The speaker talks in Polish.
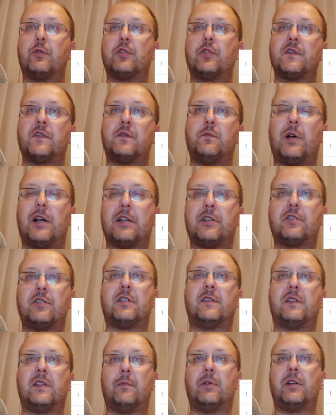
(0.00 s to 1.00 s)
Proszę
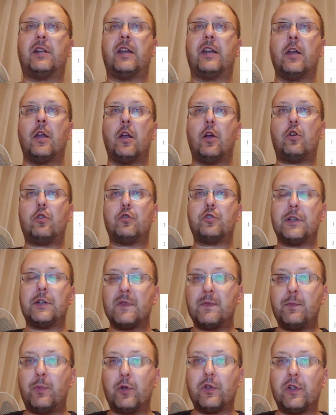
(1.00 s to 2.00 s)
zobaczyć na tabelę
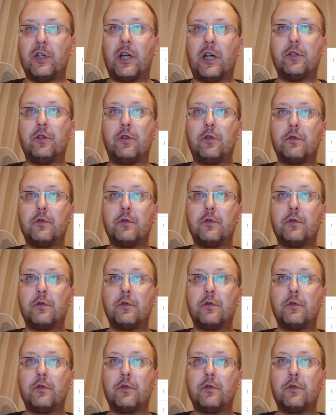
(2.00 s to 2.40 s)
8 spotkań,